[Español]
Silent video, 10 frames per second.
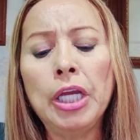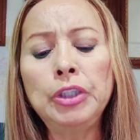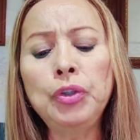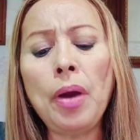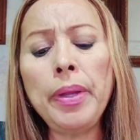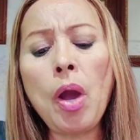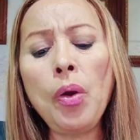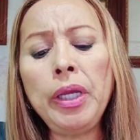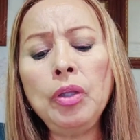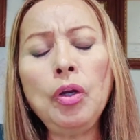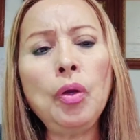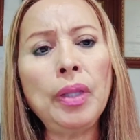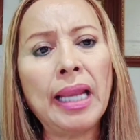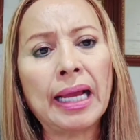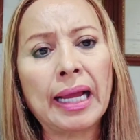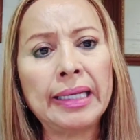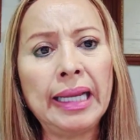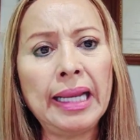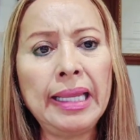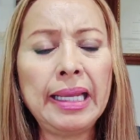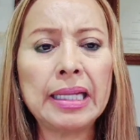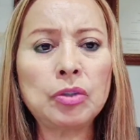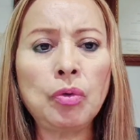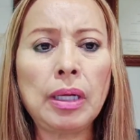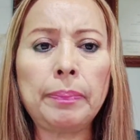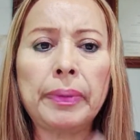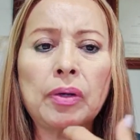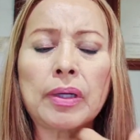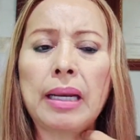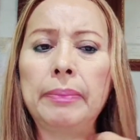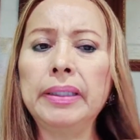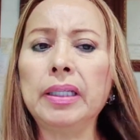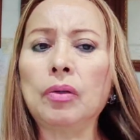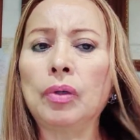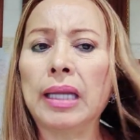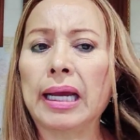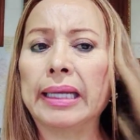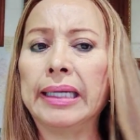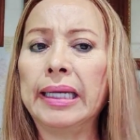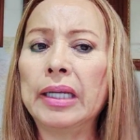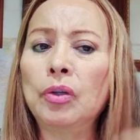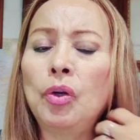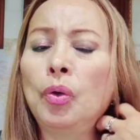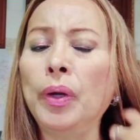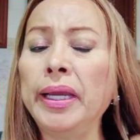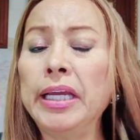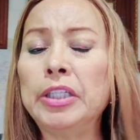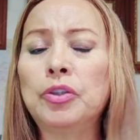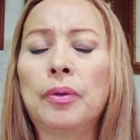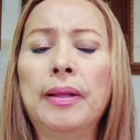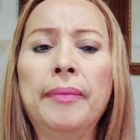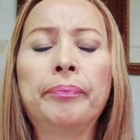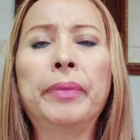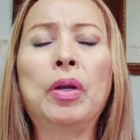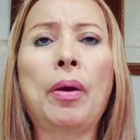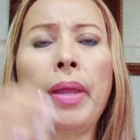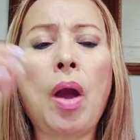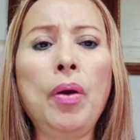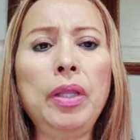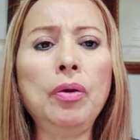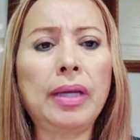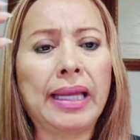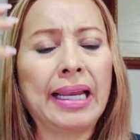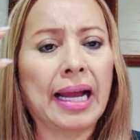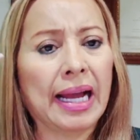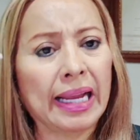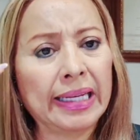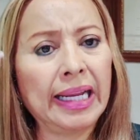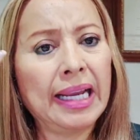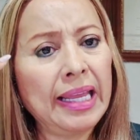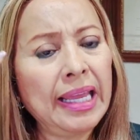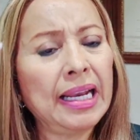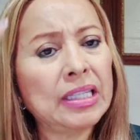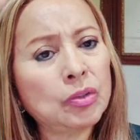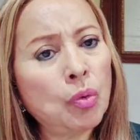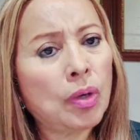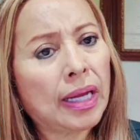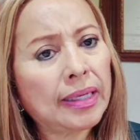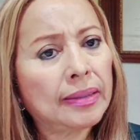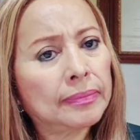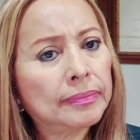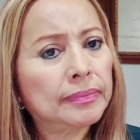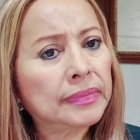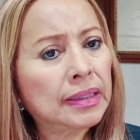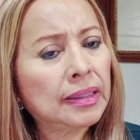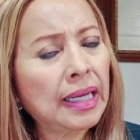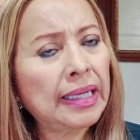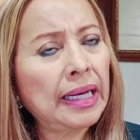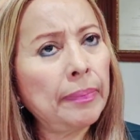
Yo había oído lo de la canela y el azúcar, pero realmente con la canela no lo he hecho. Pero había oído que la canela y el azúcar, canela en